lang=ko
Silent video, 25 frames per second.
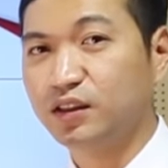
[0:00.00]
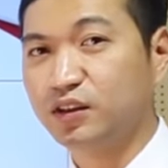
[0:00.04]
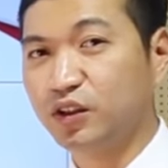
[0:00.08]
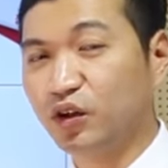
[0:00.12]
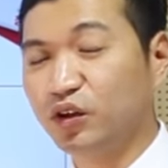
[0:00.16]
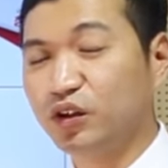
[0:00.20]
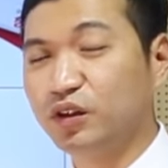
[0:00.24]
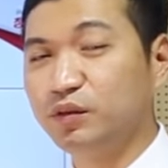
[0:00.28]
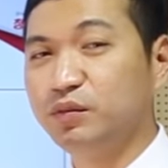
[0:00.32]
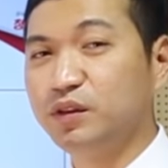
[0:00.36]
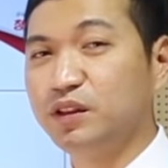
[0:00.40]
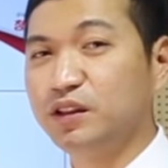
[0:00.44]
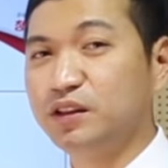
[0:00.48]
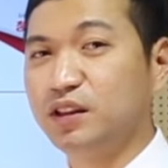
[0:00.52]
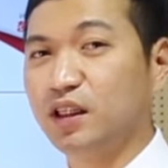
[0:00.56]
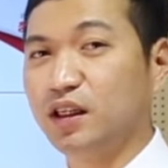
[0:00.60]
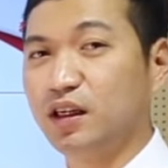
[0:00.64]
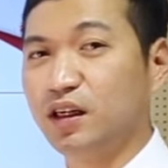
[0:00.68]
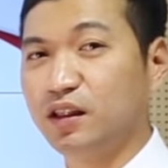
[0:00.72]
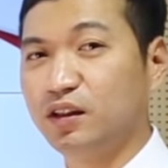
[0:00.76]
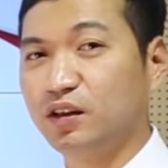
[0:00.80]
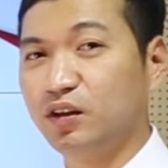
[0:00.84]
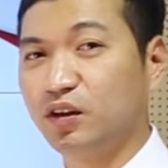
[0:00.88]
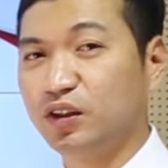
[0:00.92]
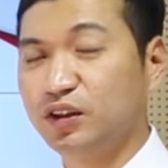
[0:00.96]
저금리
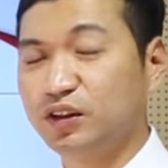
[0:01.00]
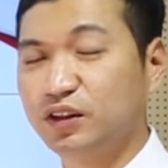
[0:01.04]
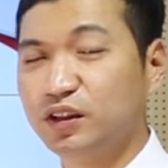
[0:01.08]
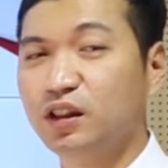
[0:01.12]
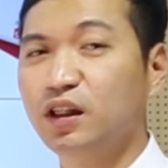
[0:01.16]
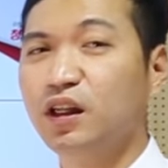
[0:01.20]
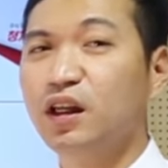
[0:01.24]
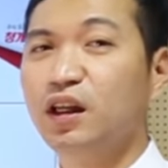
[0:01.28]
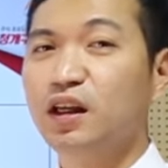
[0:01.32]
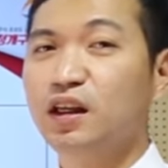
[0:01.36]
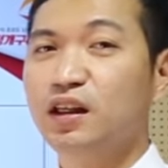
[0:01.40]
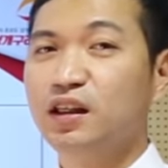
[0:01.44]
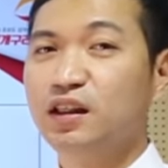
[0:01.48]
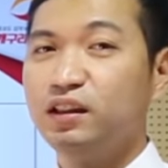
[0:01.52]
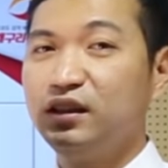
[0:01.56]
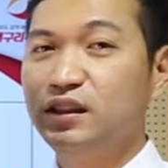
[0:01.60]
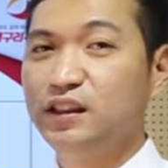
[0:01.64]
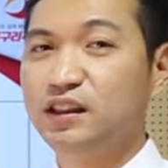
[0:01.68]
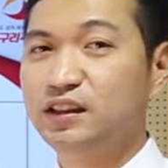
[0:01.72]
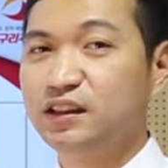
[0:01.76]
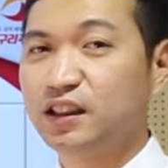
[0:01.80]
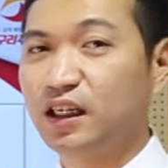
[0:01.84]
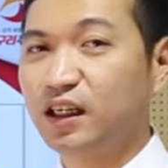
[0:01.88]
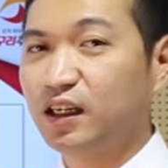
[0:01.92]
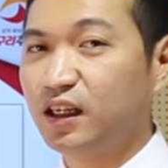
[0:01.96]
시대라는 것은
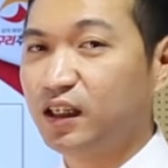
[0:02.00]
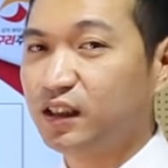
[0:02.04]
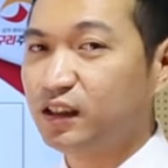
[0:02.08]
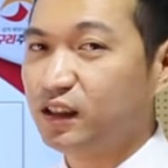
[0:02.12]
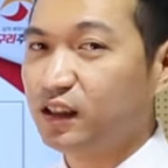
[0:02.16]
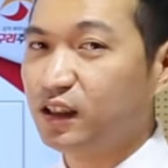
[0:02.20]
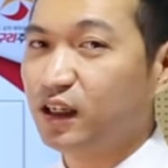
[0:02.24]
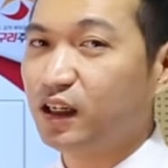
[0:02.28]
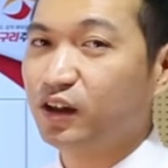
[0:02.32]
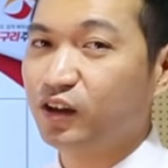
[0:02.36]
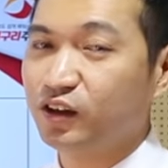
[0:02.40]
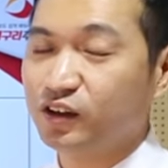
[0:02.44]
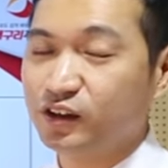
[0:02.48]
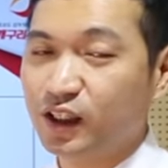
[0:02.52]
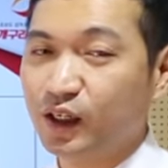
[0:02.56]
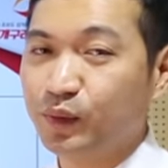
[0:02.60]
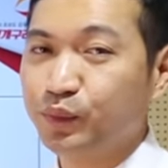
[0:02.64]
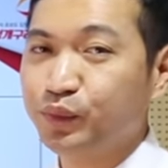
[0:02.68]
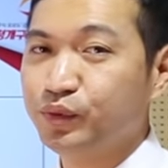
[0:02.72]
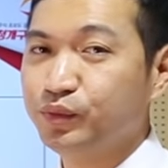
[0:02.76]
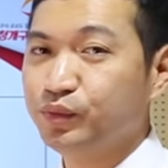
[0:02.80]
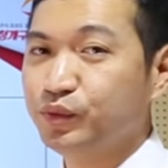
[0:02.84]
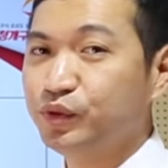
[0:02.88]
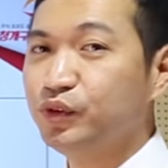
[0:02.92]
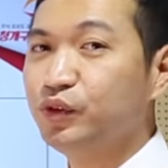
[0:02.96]
이자라든가 그런
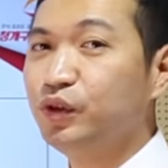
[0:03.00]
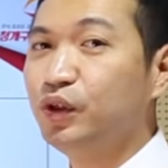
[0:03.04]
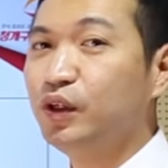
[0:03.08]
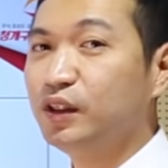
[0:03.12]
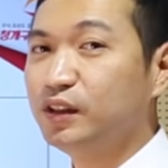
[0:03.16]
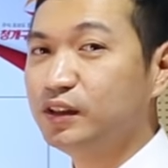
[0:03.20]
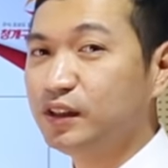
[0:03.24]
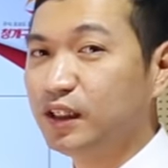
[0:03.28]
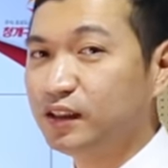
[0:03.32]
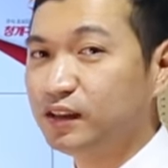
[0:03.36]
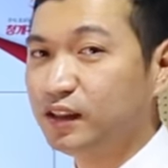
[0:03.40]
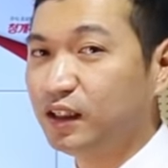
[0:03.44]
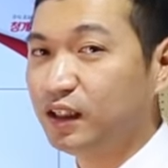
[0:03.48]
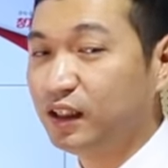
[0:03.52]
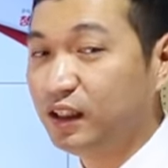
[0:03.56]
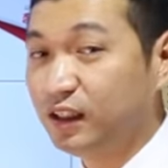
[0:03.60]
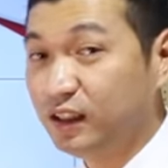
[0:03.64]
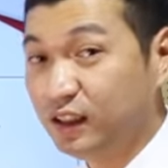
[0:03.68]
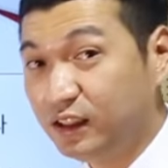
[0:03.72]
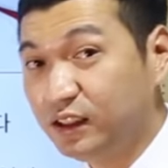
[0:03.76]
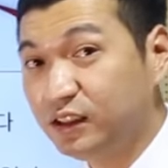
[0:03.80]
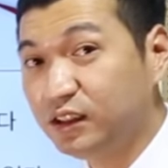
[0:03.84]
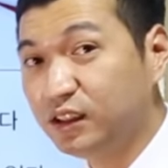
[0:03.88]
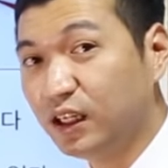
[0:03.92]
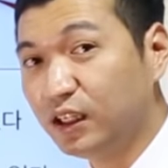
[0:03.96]
상품도 상당히
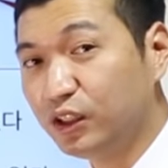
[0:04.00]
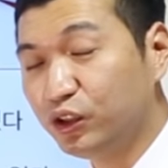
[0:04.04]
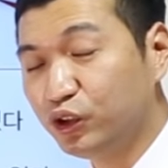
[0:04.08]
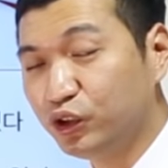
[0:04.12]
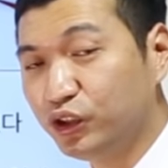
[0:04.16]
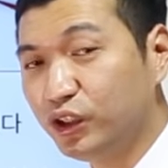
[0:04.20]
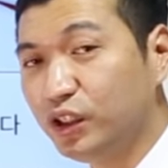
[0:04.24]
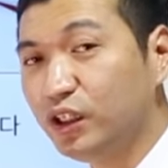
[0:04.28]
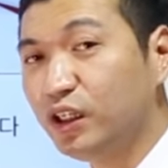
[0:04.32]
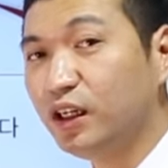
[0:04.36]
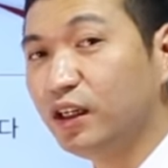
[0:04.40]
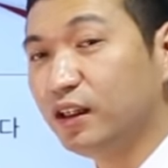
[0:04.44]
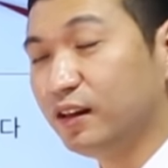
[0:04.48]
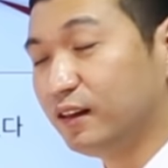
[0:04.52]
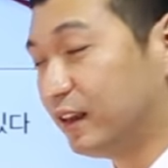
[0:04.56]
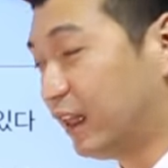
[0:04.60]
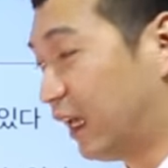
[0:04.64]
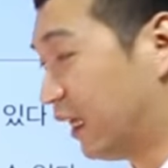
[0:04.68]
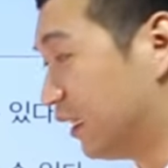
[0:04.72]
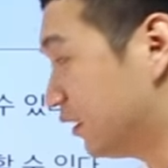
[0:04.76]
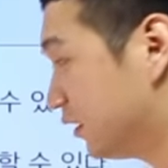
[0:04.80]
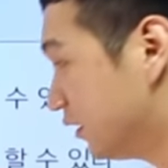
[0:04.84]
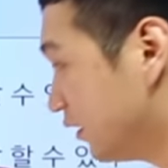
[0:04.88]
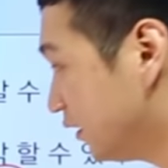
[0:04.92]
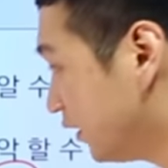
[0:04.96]
이자율이
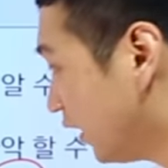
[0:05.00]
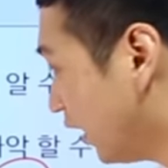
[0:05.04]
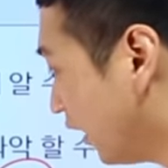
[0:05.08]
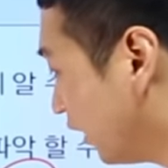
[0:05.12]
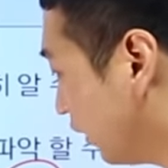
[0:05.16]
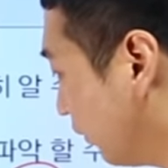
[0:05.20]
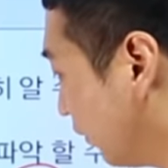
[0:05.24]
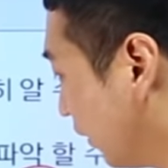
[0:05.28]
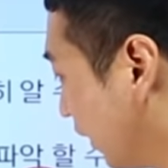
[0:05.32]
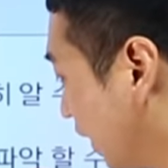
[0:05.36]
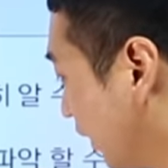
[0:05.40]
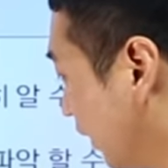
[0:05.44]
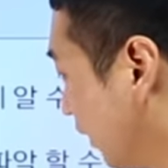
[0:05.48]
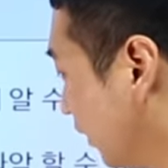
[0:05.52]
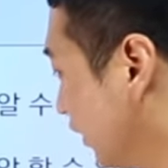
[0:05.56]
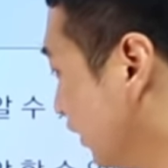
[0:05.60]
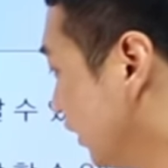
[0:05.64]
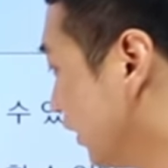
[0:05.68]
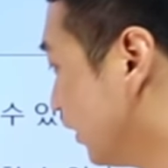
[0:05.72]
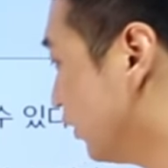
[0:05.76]
낮을 때 아닙니까?